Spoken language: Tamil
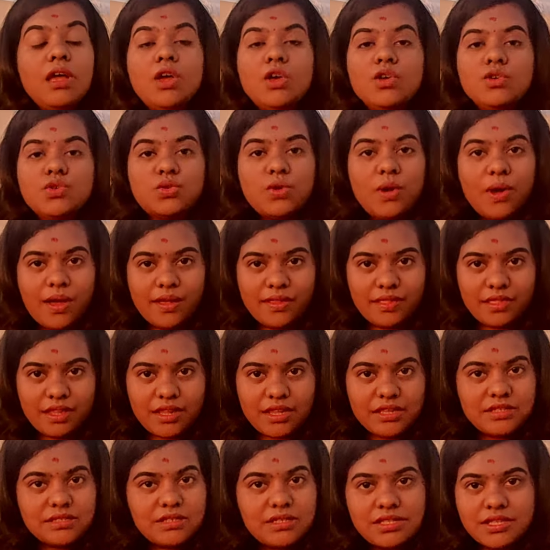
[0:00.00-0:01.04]
ஸோ அந்த
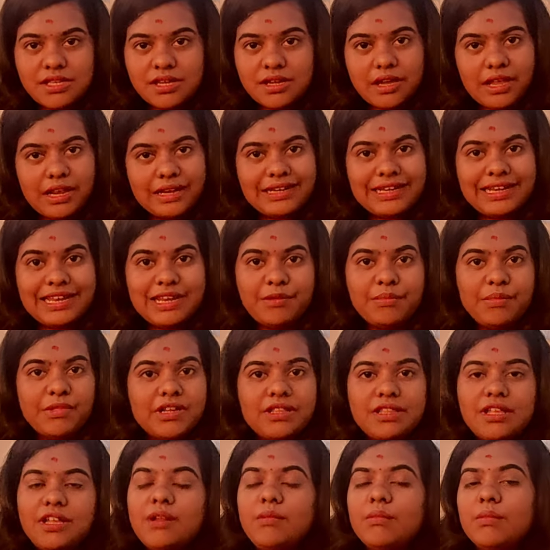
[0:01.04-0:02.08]
இன்ச்சஸை கால்குலேட்
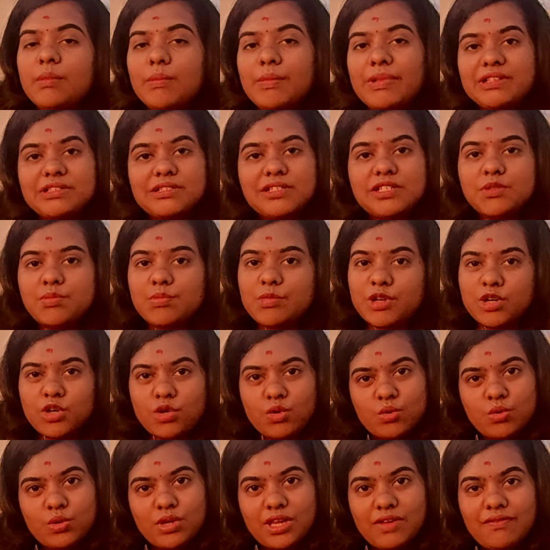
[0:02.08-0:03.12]
பண்ணி தான் நம்ம பர்ச்சேஸ்
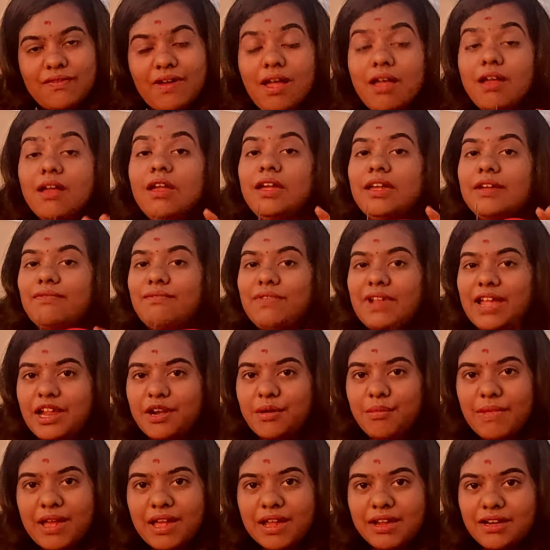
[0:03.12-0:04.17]
பண்ணணும் ஓகேவா
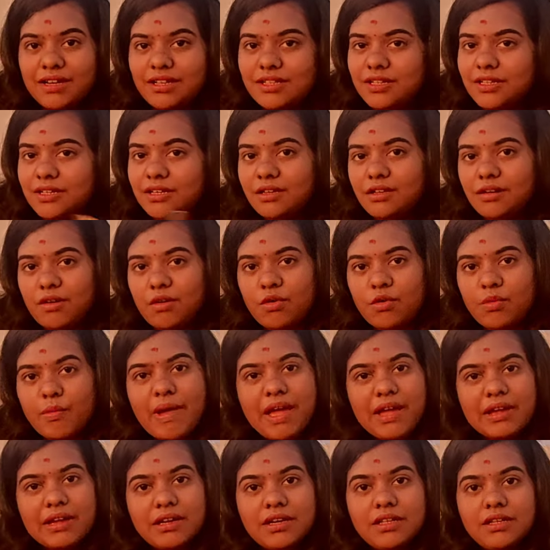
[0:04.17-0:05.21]
ஃப்ளாட் பேங்கில் இருக்குது ரவுண்ட்
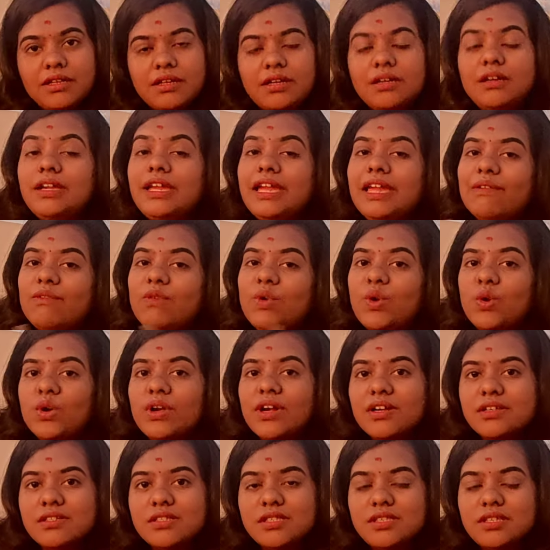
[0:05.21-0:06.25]
பேங்கிள் இருக்குது எவ்வளோ
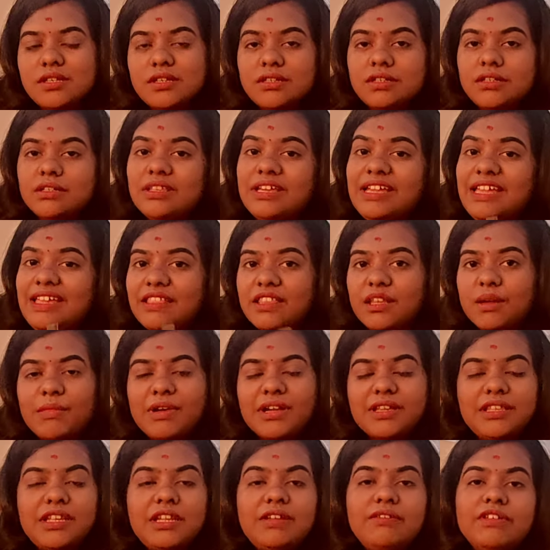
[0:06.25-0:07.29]
கட்ஸ் இருக்குது இந்த
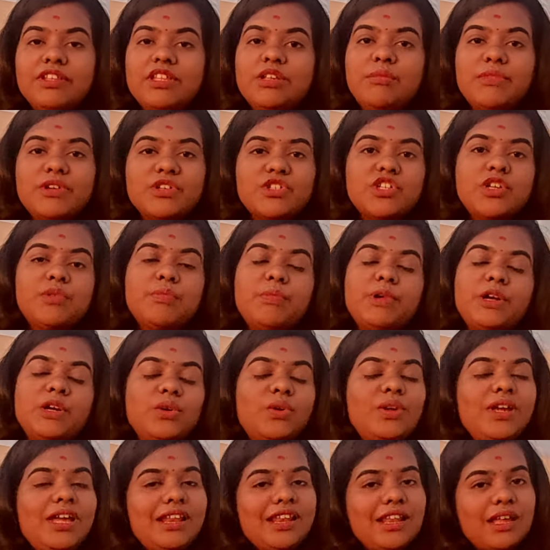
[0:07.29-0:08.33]
மாதிரி வந்து மெஷர்
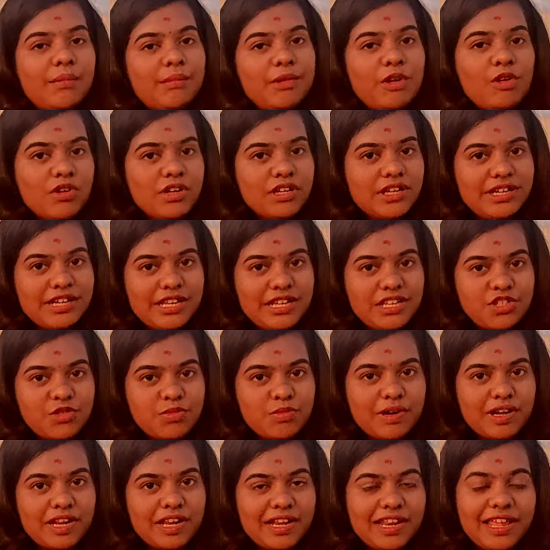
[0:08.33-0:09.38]
பண்ணணும் எல்லாமே உங்களுக்கு டீச்
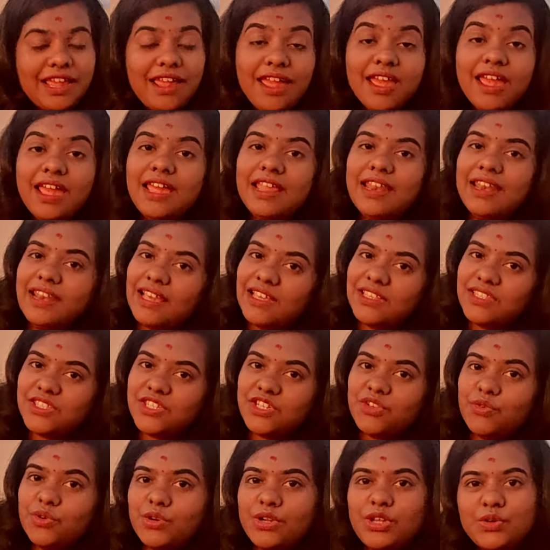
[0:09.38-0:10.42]
பண்ணிட்டேன்
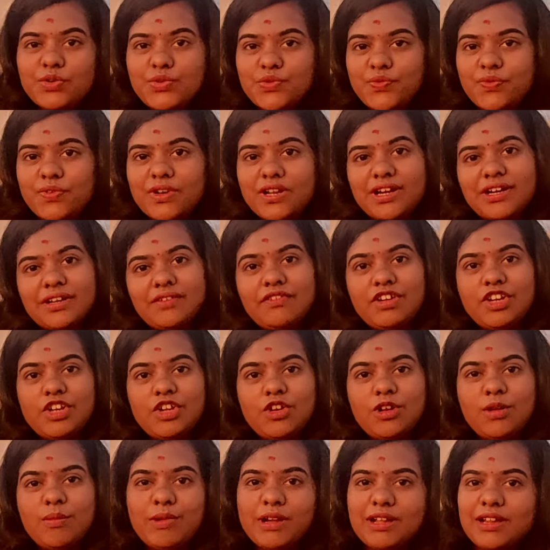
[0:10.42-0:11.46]
நெக்ஸ்ட்டு ஒரு யூஸ்ஃபுல்லான
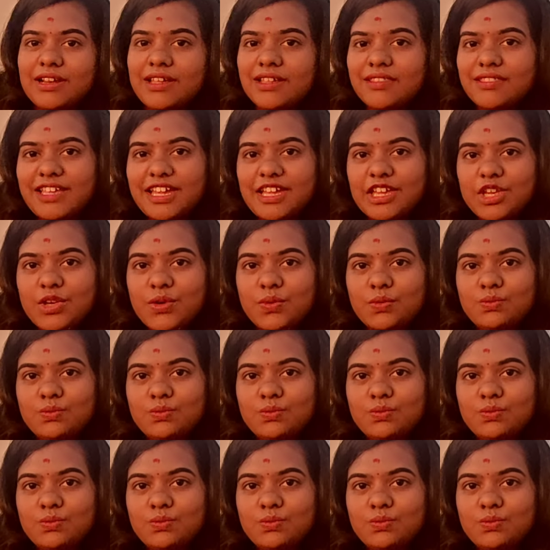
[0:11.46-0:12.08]
வீடியோவில் பார்க்கலாம் தேங்க்யூ